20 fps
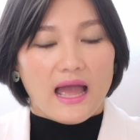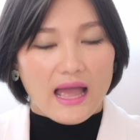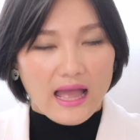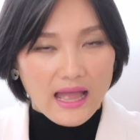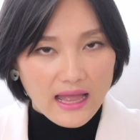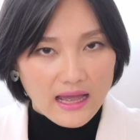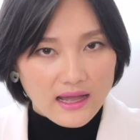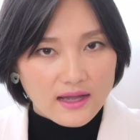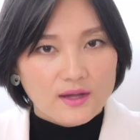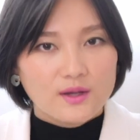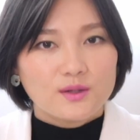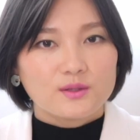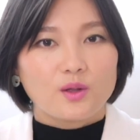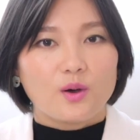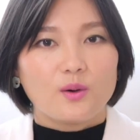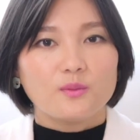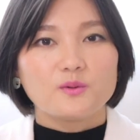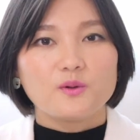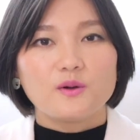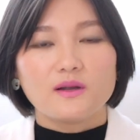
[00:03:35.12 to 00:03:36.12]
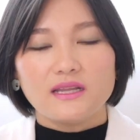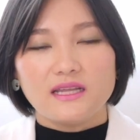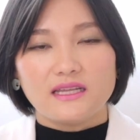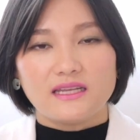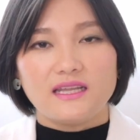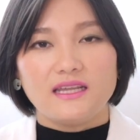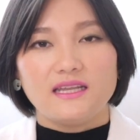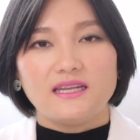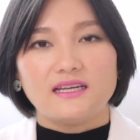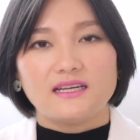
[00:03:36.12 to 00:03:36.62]
อ่ะทบทวนอีก
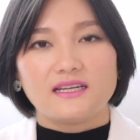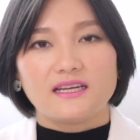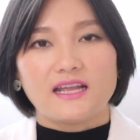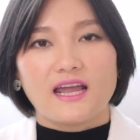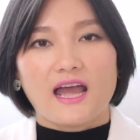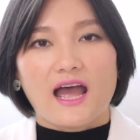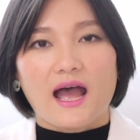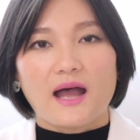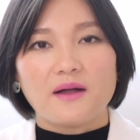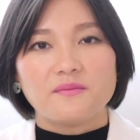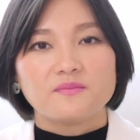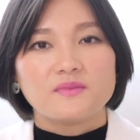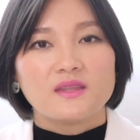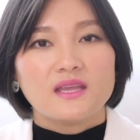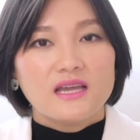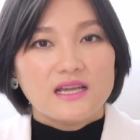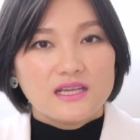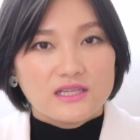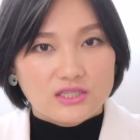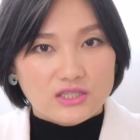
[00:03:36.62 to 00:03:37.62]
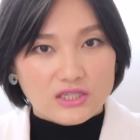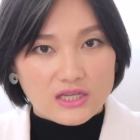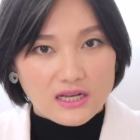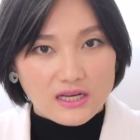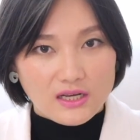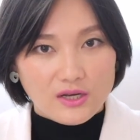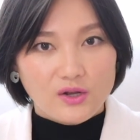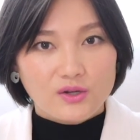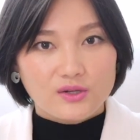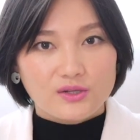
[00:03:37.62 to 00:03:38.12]
ทีหนึ่งนะคะ she
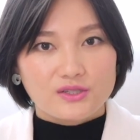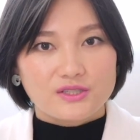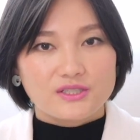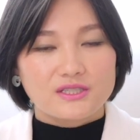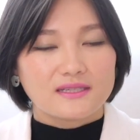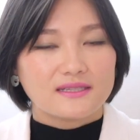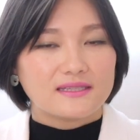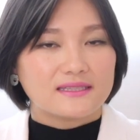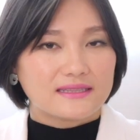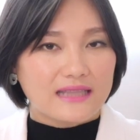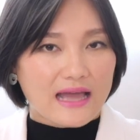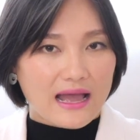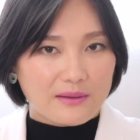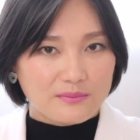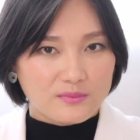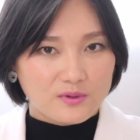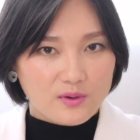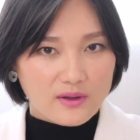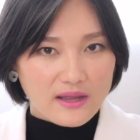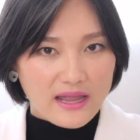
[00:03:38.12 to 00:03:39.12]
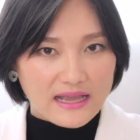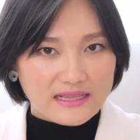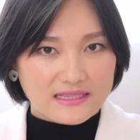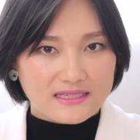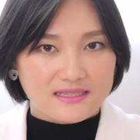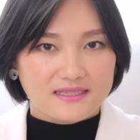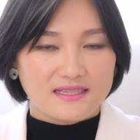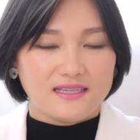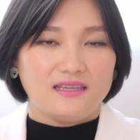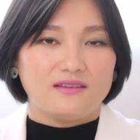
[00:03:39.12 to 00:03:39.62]
looks ตามด้วย
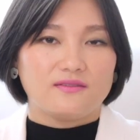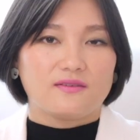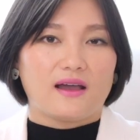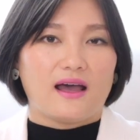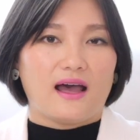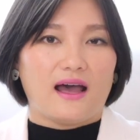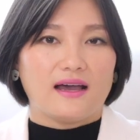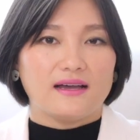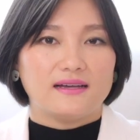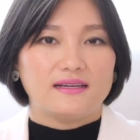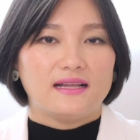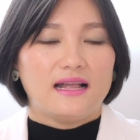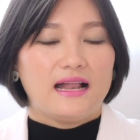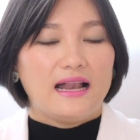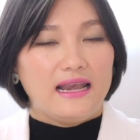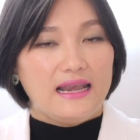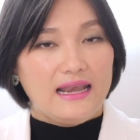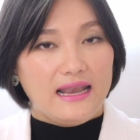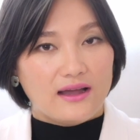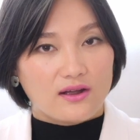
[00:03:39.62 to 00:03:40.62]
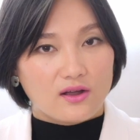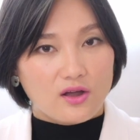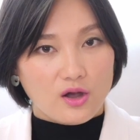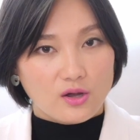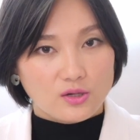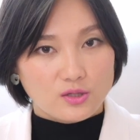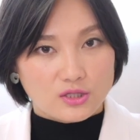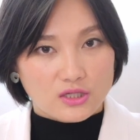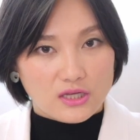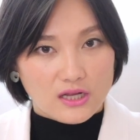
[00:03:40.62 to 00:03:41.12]
adjective ค่ะ แล้วก็
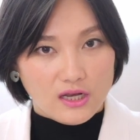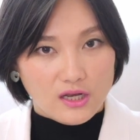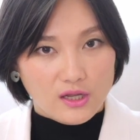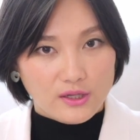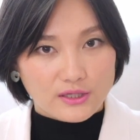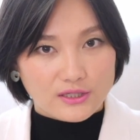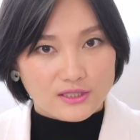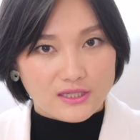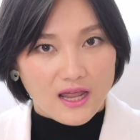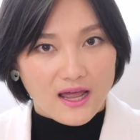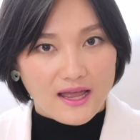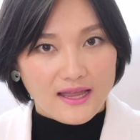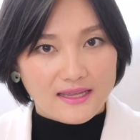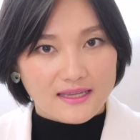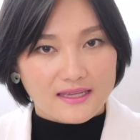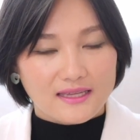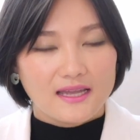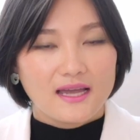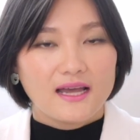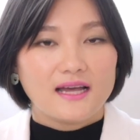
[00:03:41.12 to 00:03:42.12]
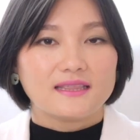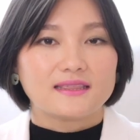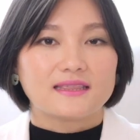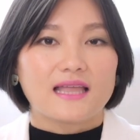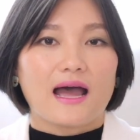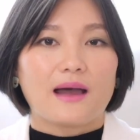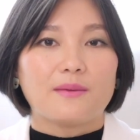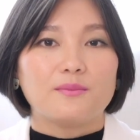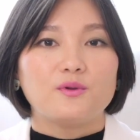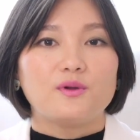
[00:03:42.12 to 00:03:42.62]
she looks like
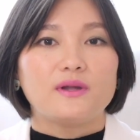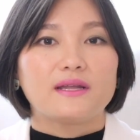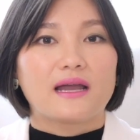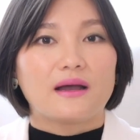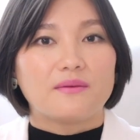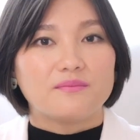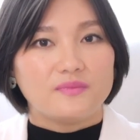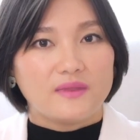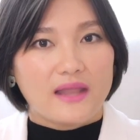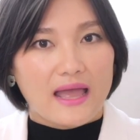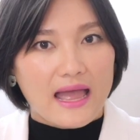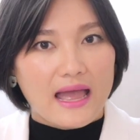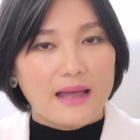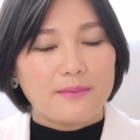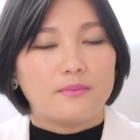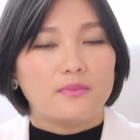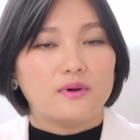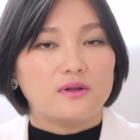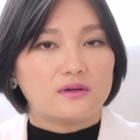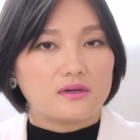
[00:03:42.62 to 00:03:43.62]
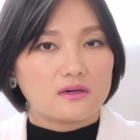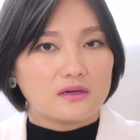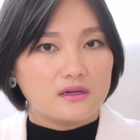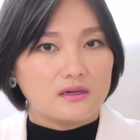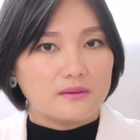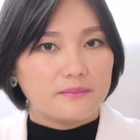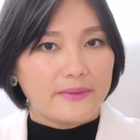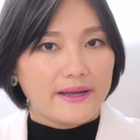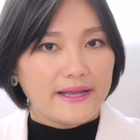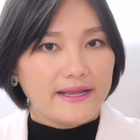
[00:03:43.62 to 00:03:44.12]
ตามด้วยคำนาม หรือ
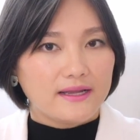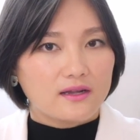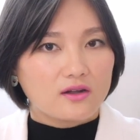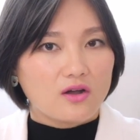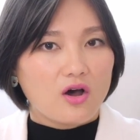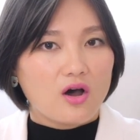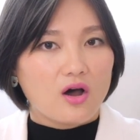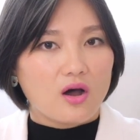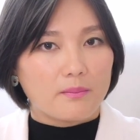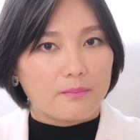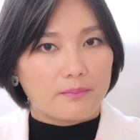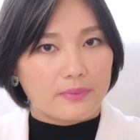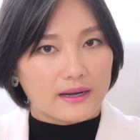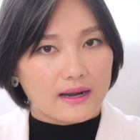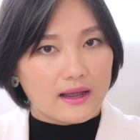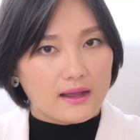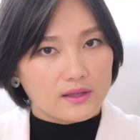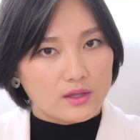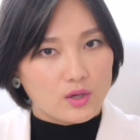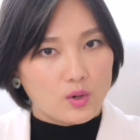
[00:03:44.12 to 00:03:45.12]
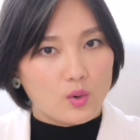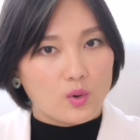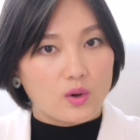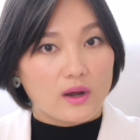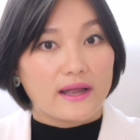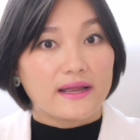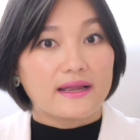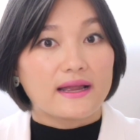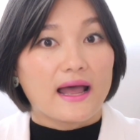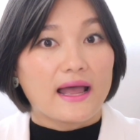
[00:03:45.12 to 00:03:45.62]
ไม่ก็ประโยค
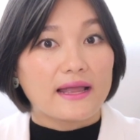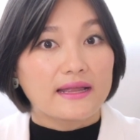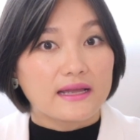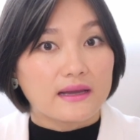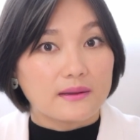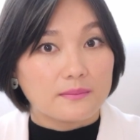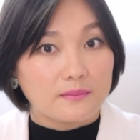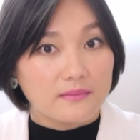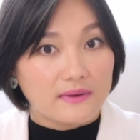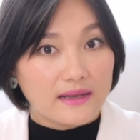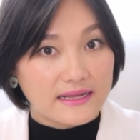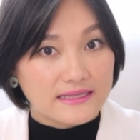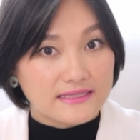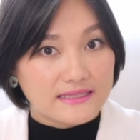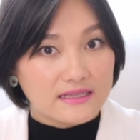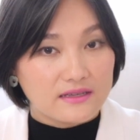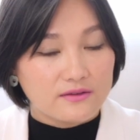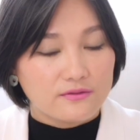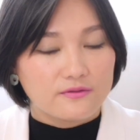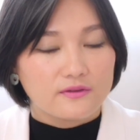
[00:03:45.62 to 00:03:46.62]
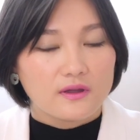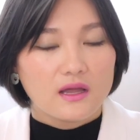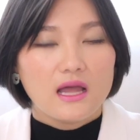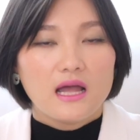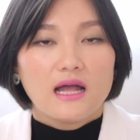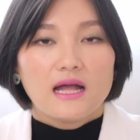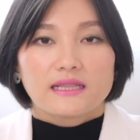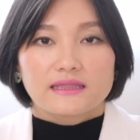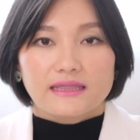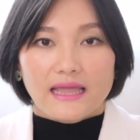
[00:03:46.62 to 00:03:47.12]
คล้ายๆกับ as if
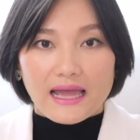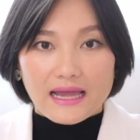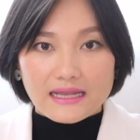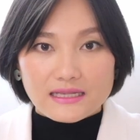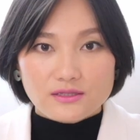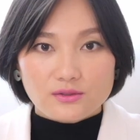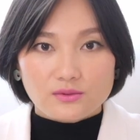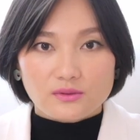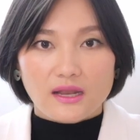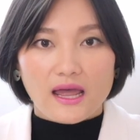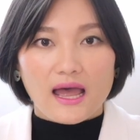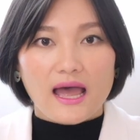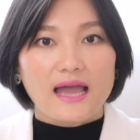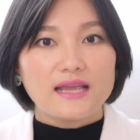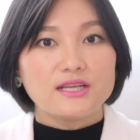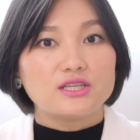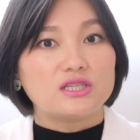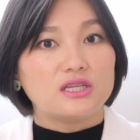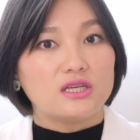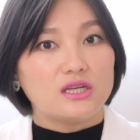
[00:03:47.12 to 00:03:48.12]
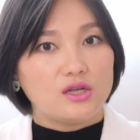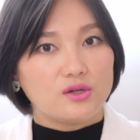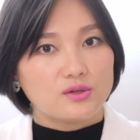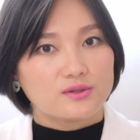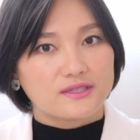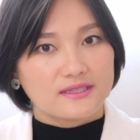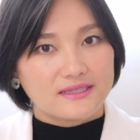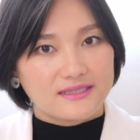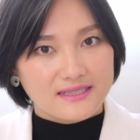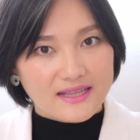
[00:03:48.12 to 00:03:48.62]
แต่อันสุดท้าย she
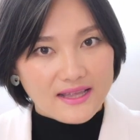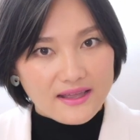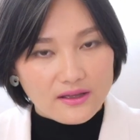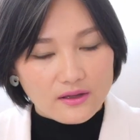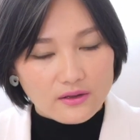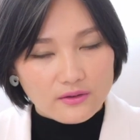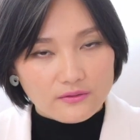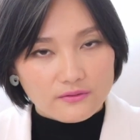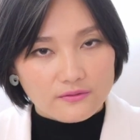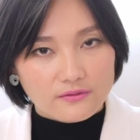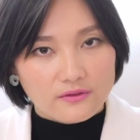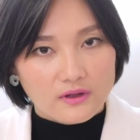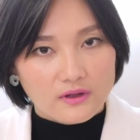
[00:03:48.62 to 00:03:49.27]
looks as if